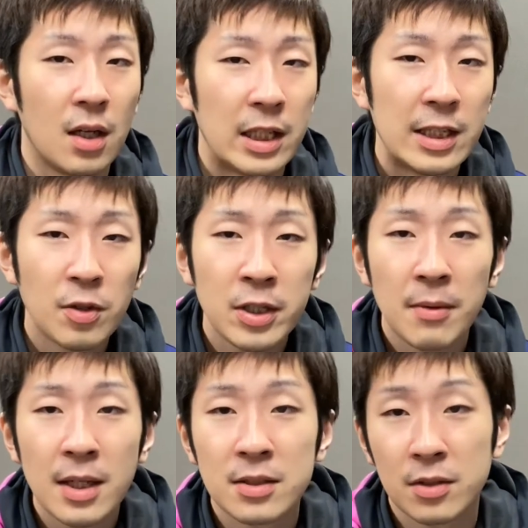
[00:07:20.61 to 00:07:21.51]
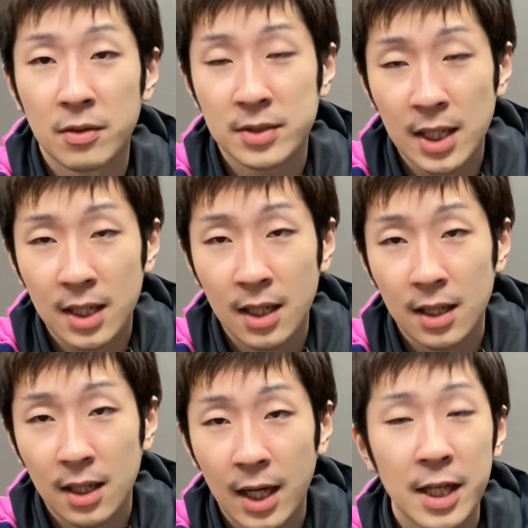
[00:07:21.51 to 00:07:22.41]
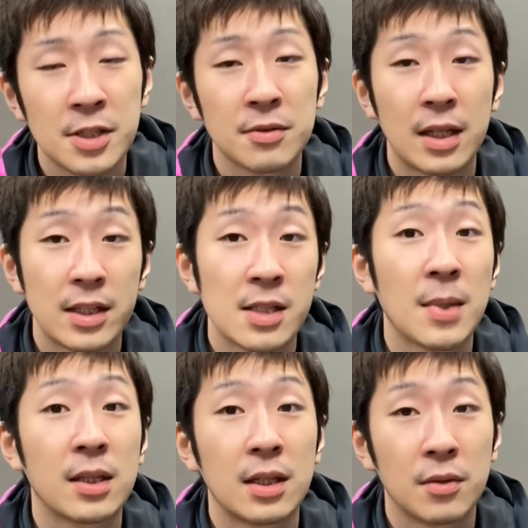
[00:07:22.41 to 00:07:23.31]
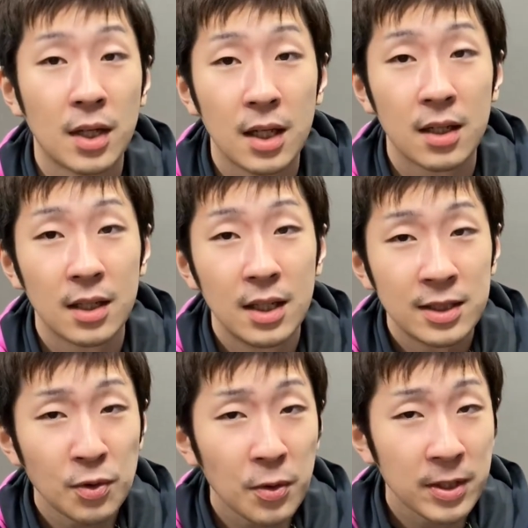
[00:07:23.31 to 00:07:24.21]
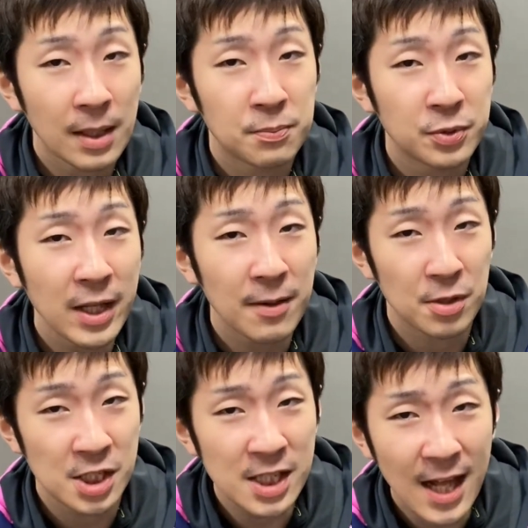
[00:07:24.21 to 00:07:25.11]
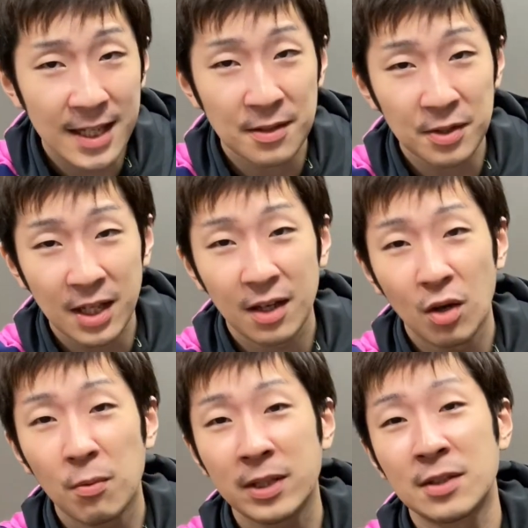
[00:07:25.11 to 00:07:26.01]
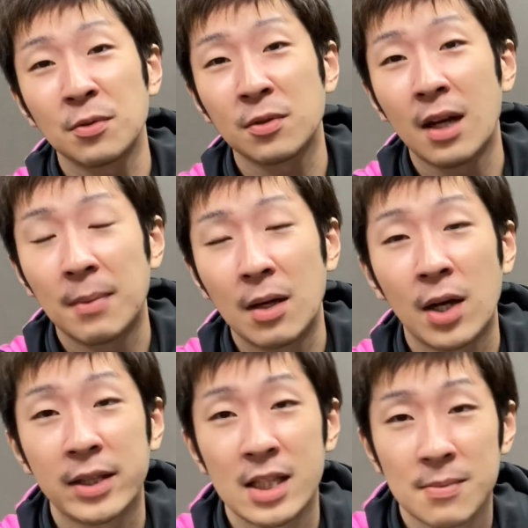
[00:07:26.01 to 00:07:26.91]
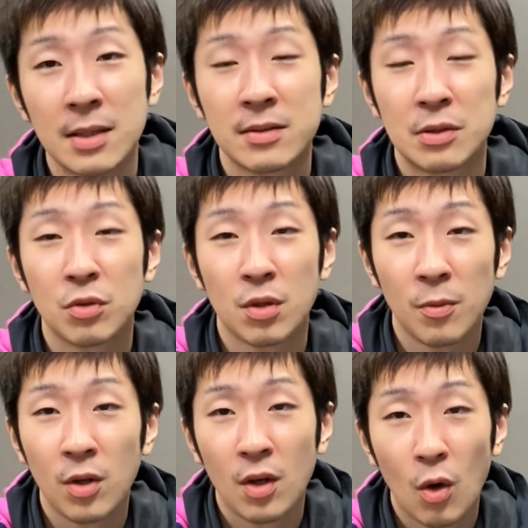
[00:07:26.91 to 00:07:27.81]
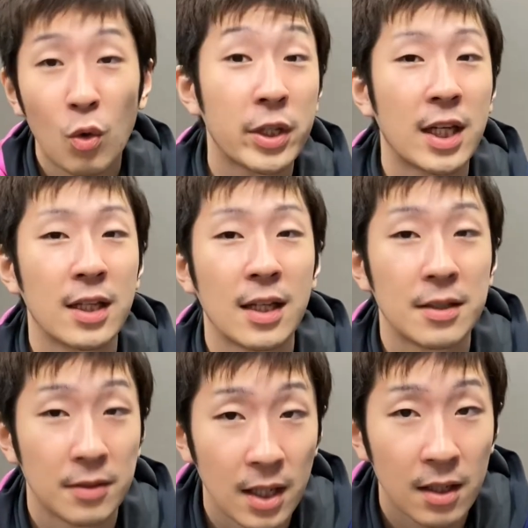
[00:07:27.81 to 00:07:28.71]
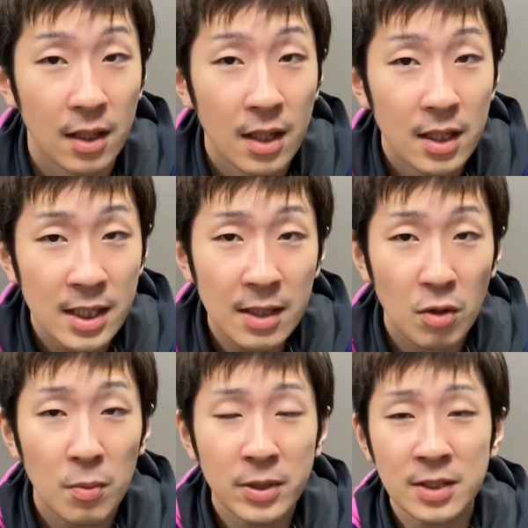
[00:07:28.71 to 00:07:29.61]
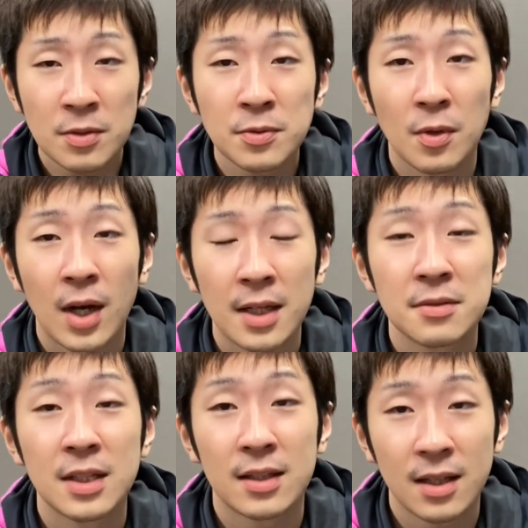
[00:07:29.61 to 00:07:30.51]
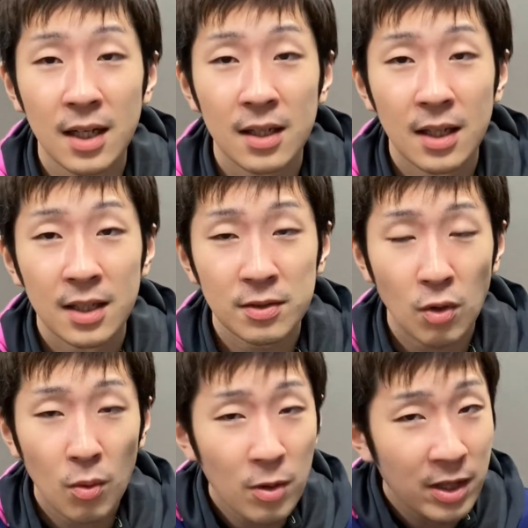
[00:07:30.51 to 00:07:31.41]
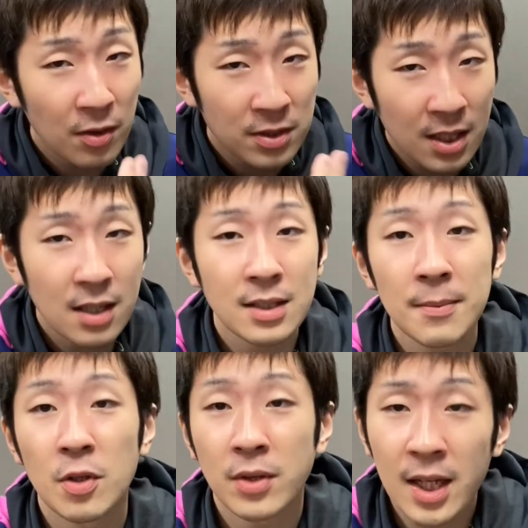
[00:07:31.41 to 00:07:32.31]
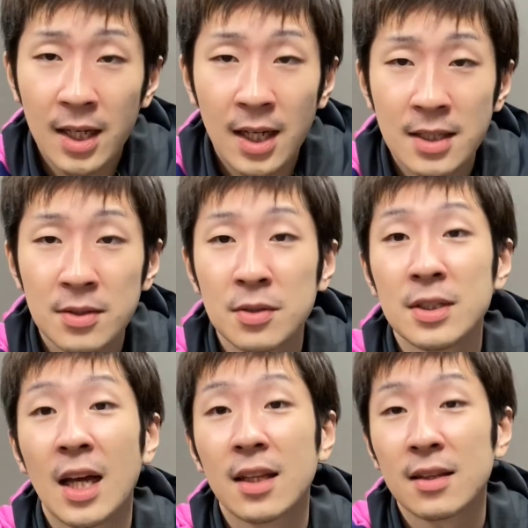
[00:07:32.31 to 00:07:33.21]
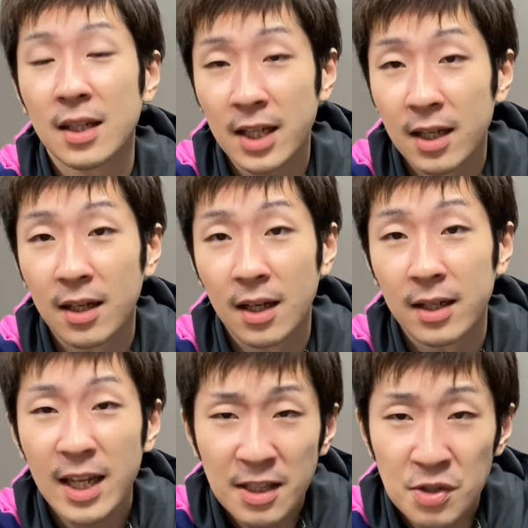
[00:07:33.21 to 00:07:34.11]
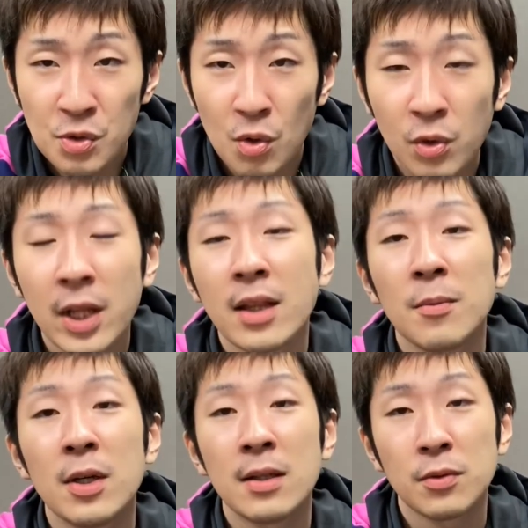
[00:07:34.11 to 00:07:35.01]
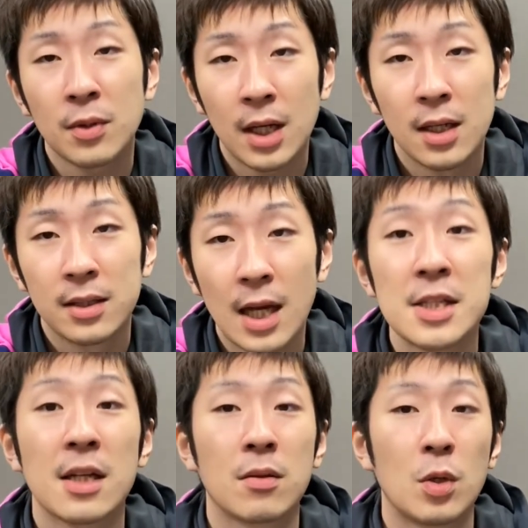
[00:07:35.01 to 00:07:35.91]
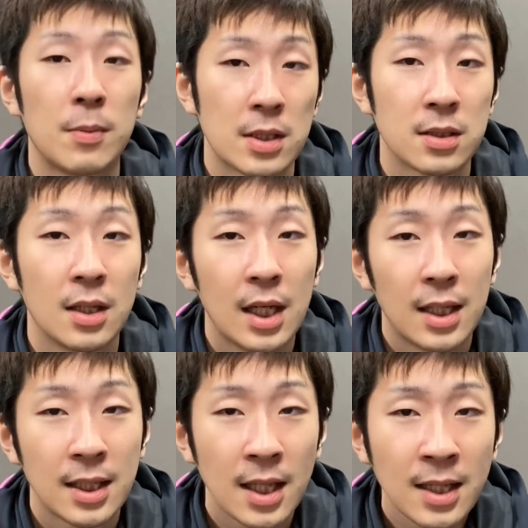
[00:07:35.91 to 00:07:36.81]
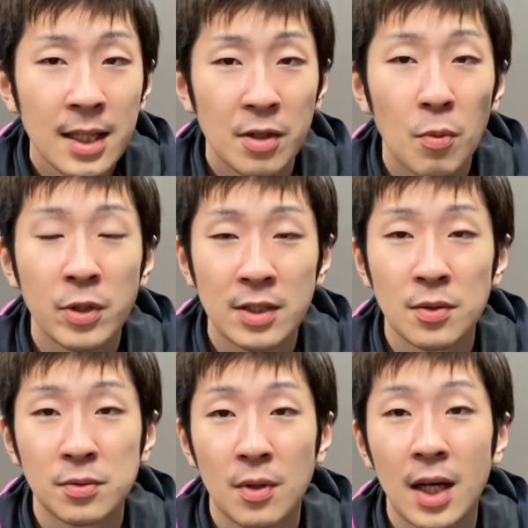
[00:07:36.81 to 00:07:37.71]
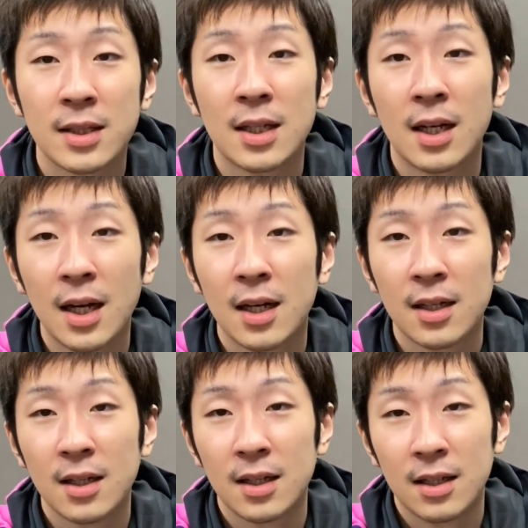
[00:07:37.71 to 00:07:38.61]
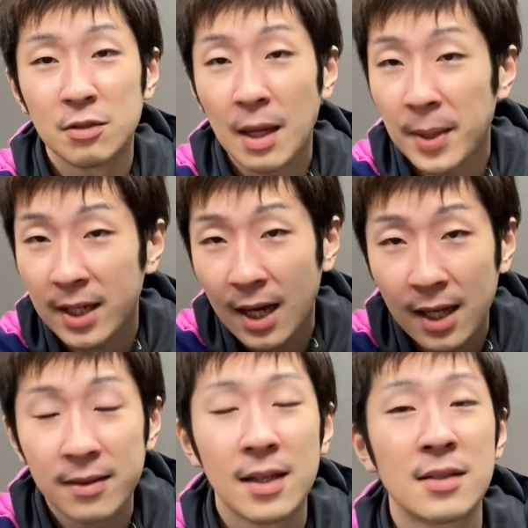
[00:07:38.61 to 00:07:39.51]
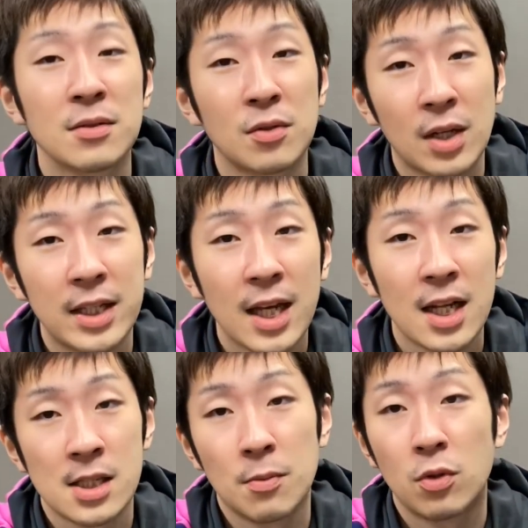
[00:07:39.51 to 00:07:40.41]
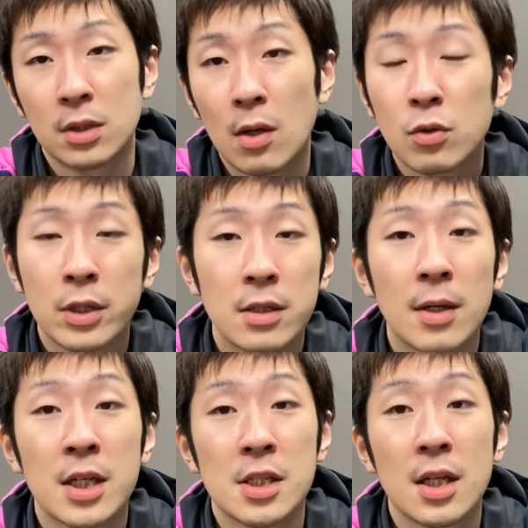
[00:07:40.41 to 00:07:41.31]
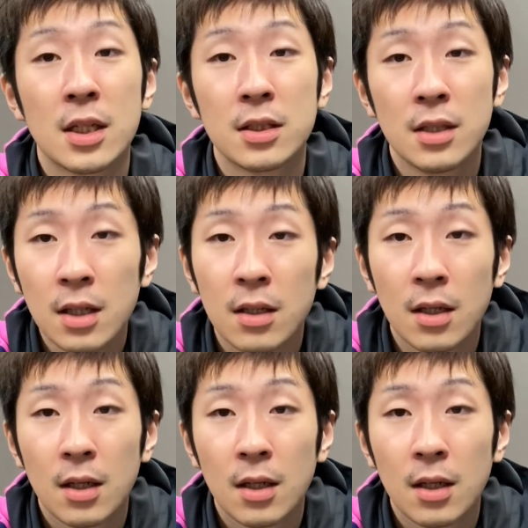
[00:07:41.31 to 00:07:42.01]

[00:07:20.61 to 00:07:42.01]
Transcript: いい時悪い時の差が激しくなってしまったりとかそういったプレーをしないのに表ソフトラバーを張ってしまうっていうことも起こりかねないのでちゃんと表ソフトを貼るんやったらその表を使うための展開作りであったり練習を行ってもらうことが大事だと思いますただ単に表ソフトを貼ったから裏面が安定するとかいやらしいボールが送れるわけじゃないんで